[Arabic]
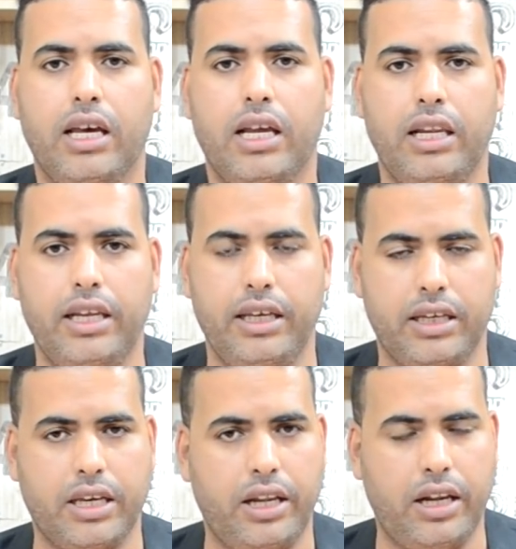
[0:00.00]
اللي
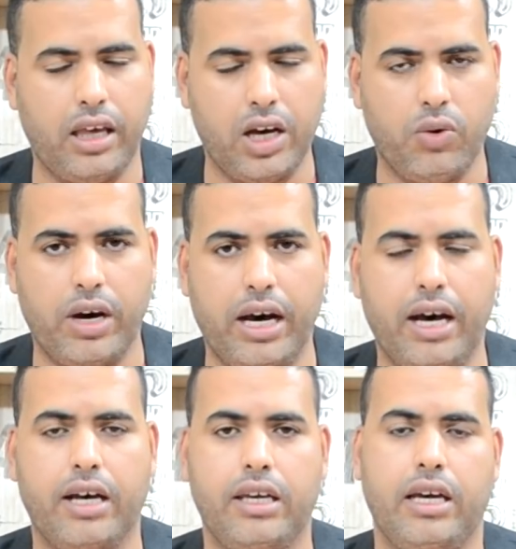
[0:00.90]

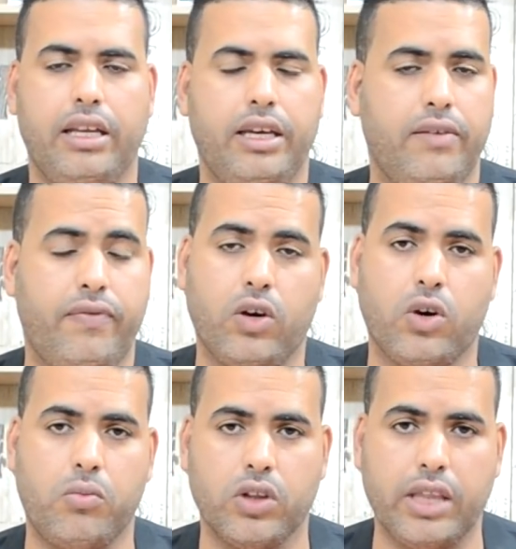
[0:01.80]
كنلقاوها يعني في لي
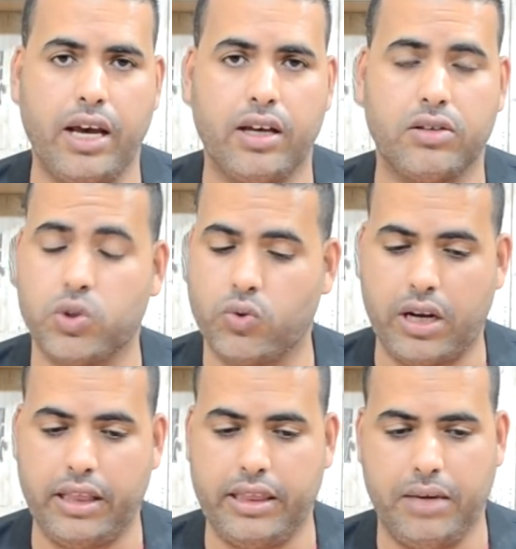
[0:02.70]
كومونتير
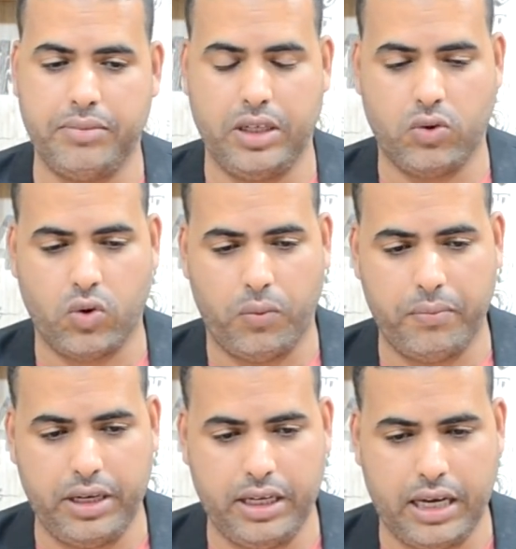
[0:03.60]
شكرا للدعم
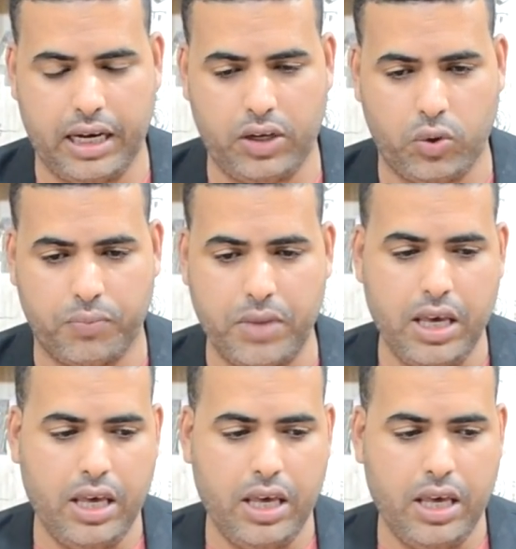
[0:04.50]
ديالكم لينا اليوم